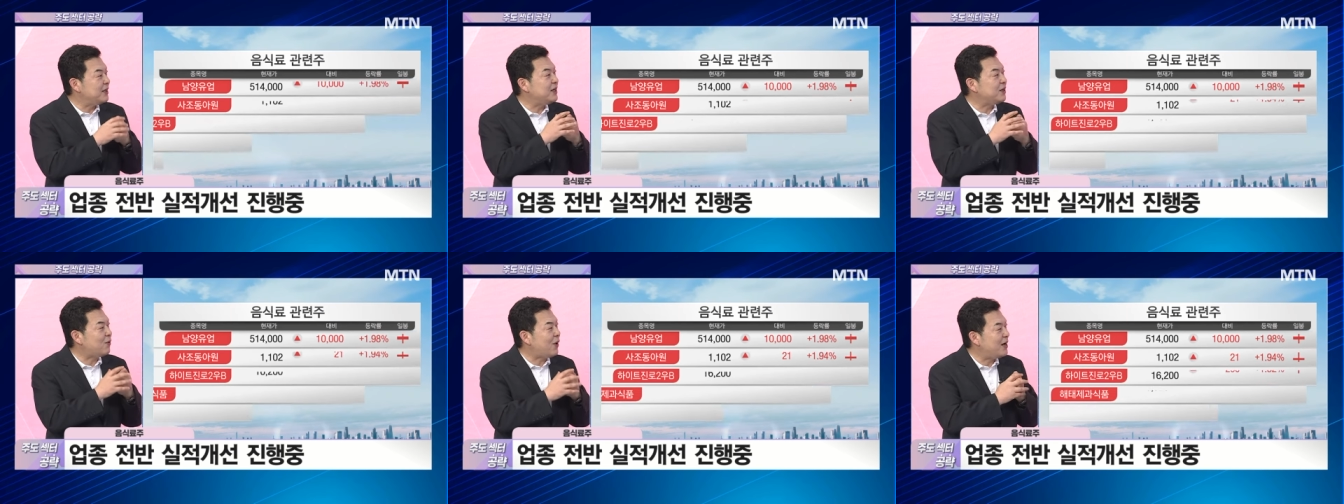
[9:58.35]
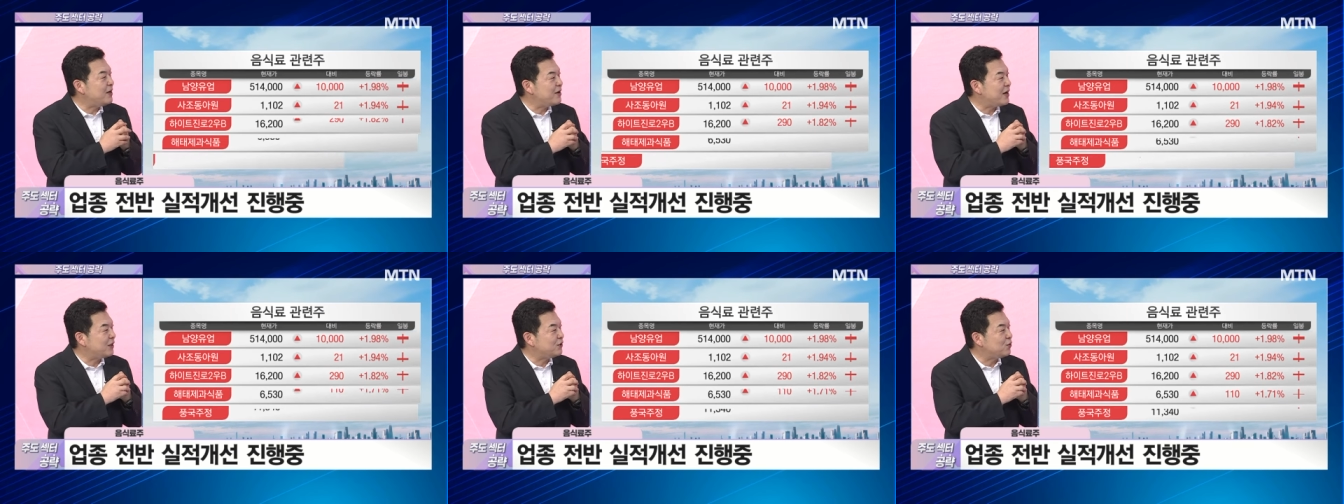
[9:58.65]
이
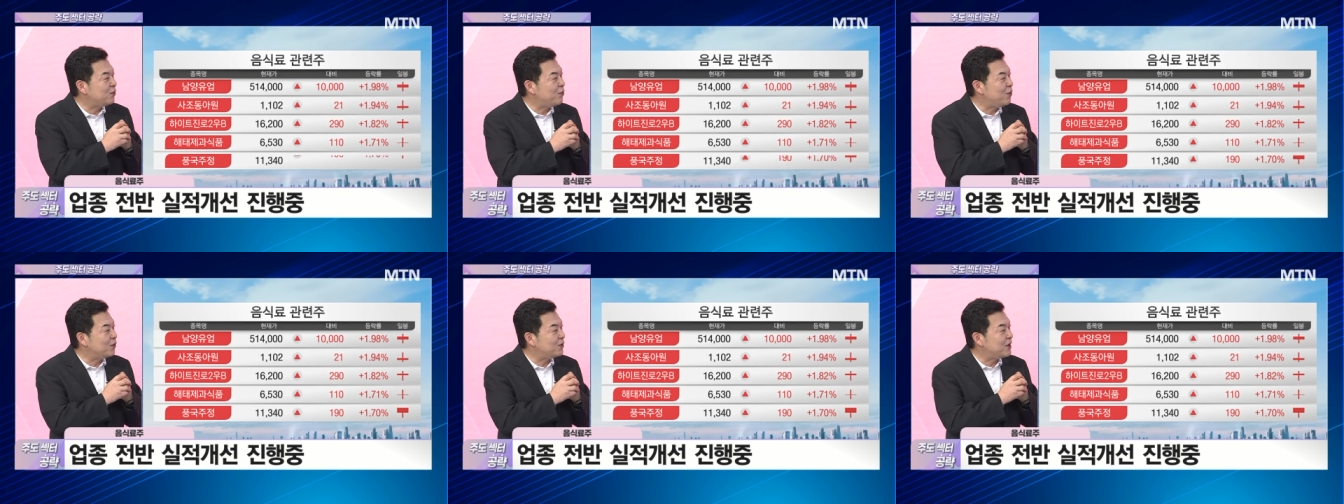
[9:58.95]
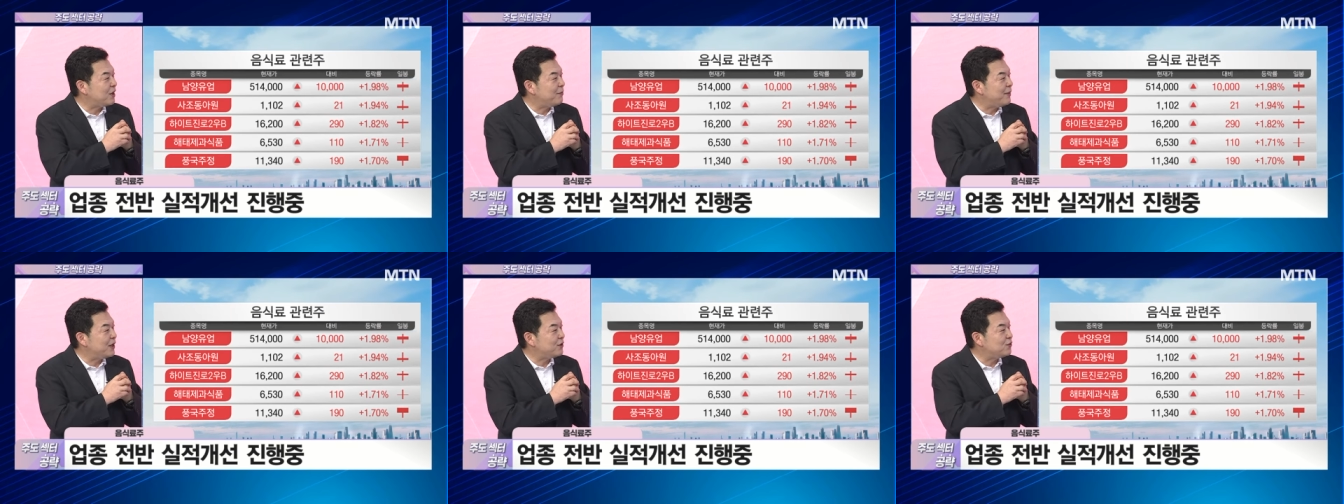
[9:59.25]
관련한
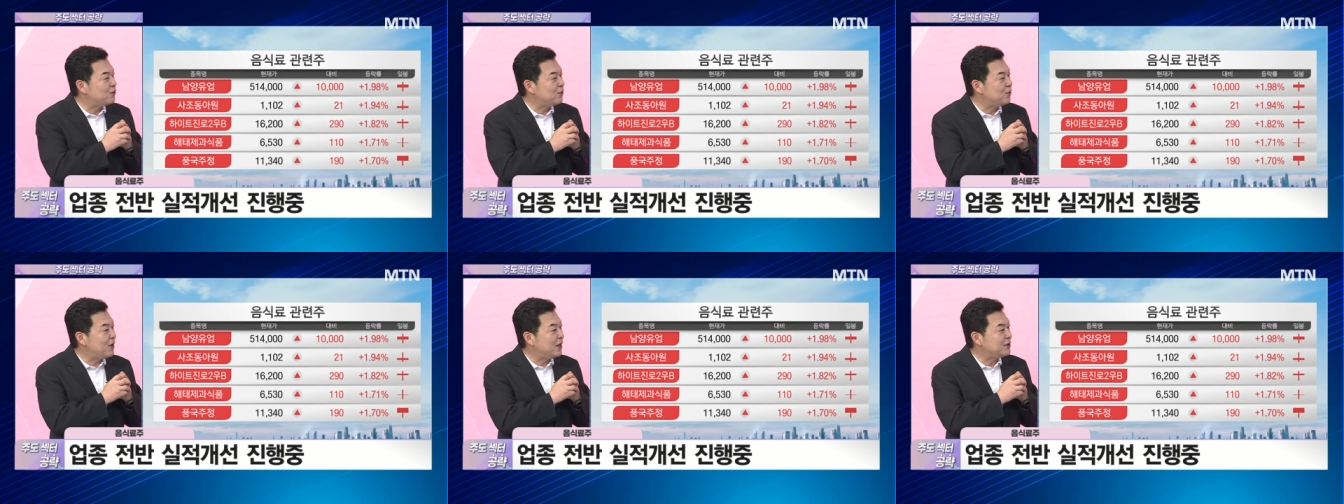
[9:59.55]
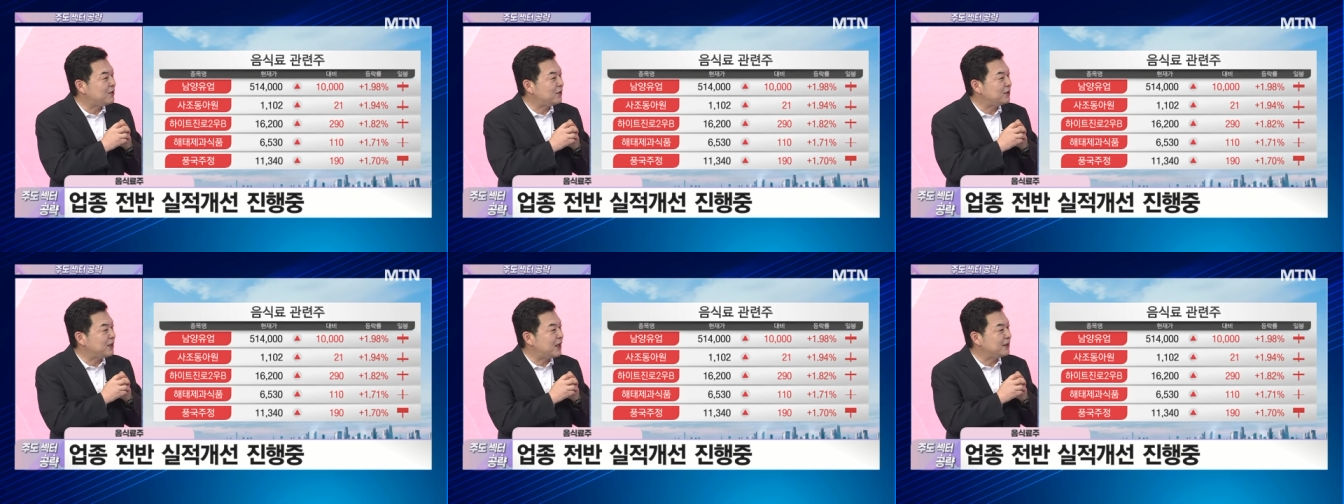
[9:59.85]
종목들의 매출과
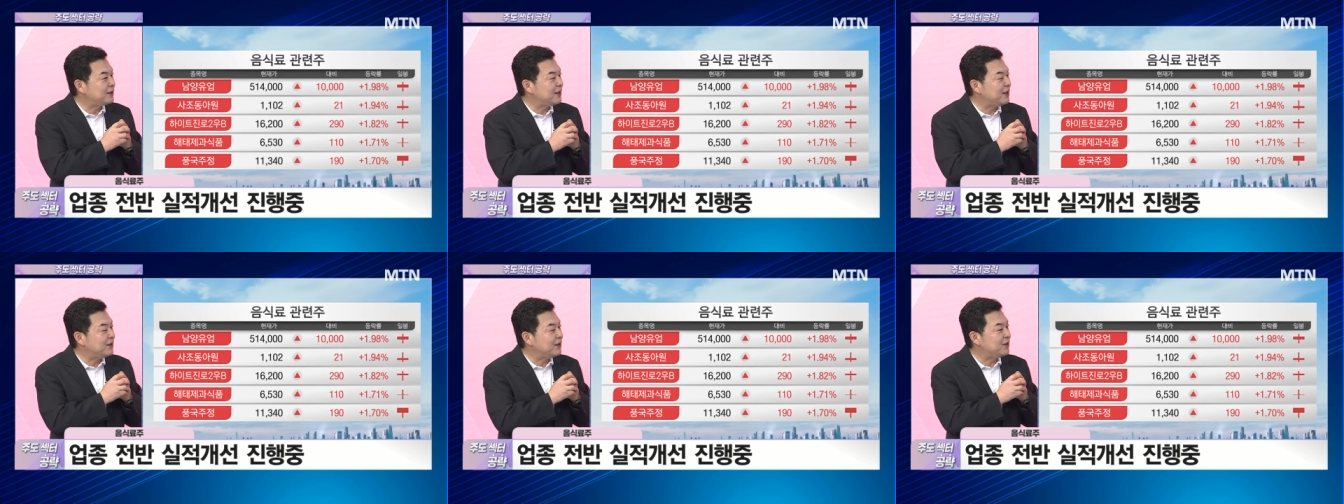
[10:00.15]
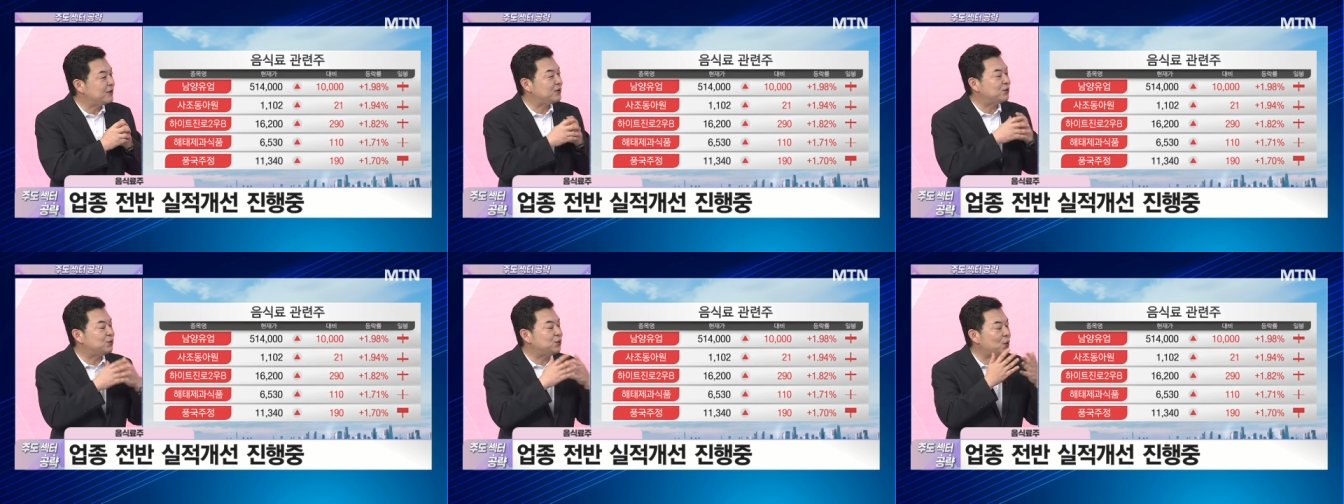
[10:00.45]
성장세에
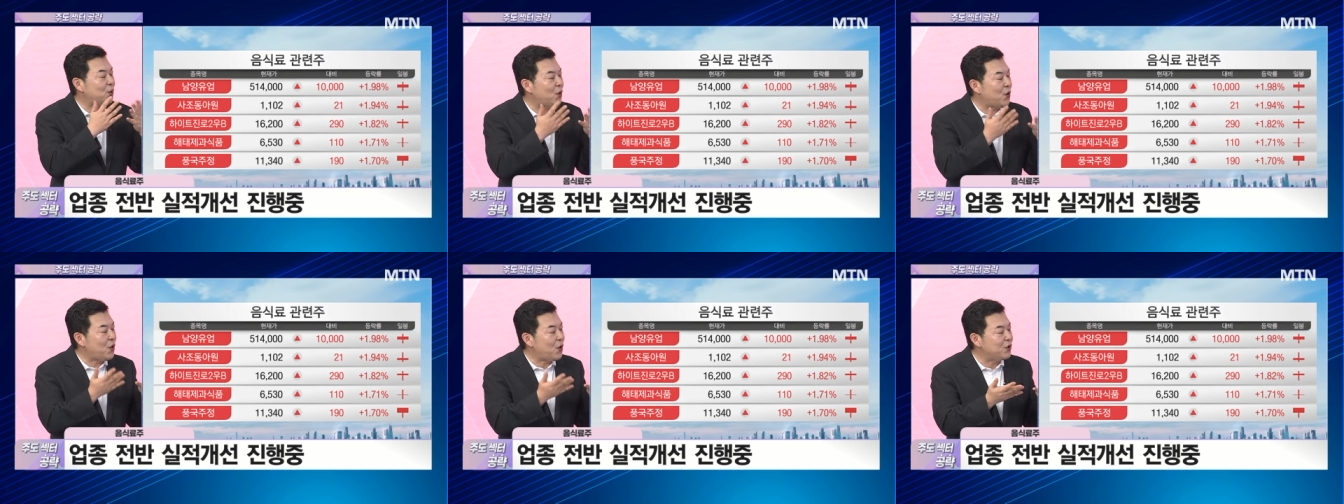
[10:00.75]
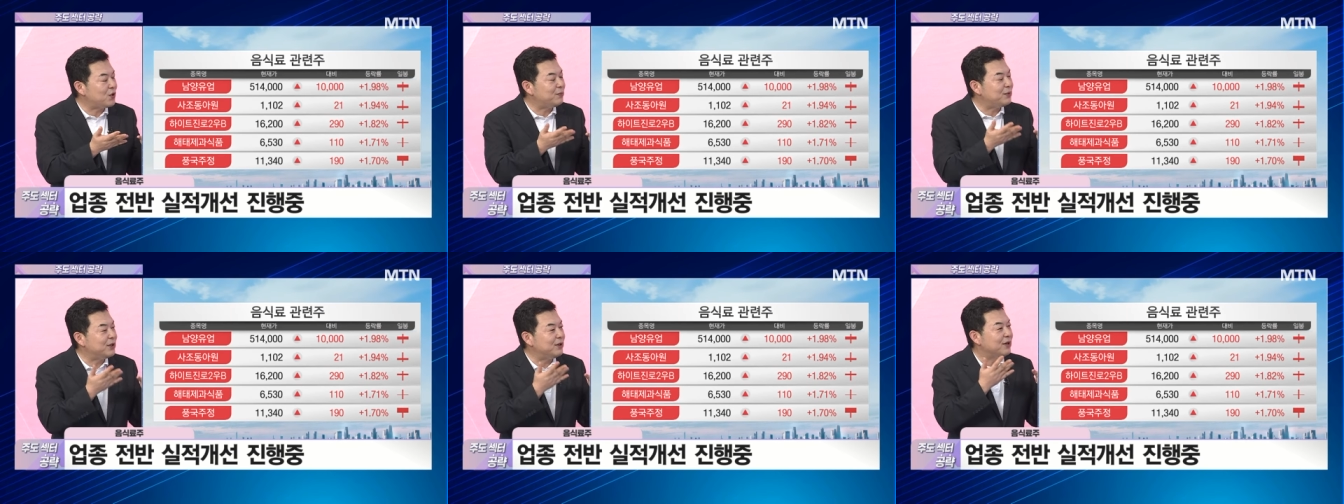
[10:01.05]
대해서
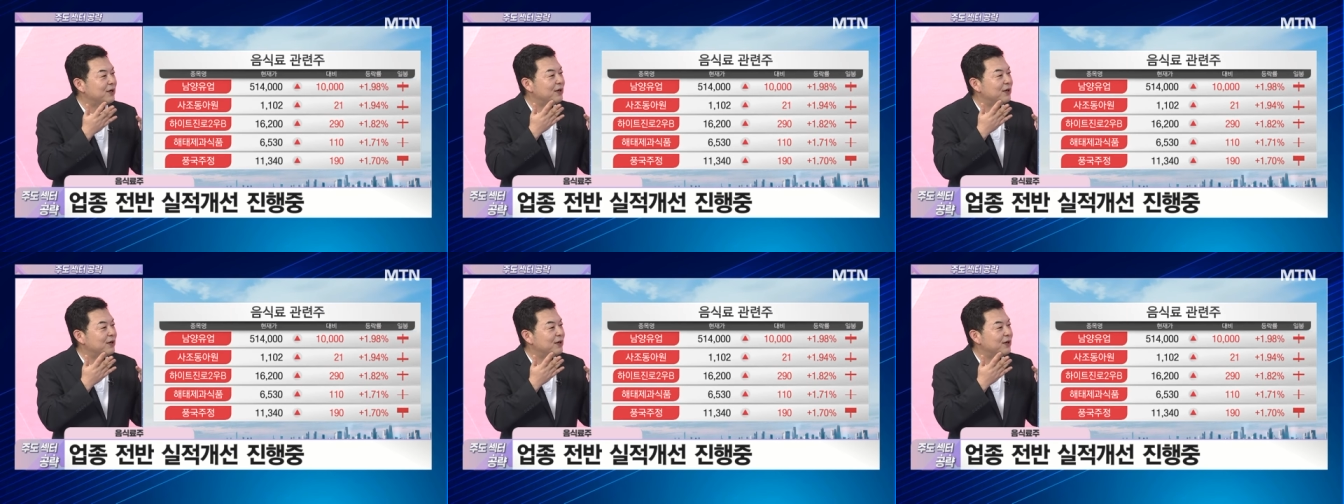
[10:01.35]
조금은